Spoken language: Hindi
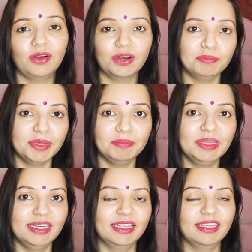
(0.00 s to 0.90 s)
और अभी
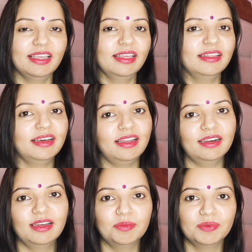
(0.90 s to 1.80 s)
भी नहीं है
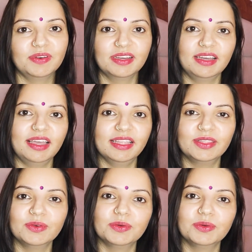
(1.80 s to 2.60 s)
हल्का फुल्का है तो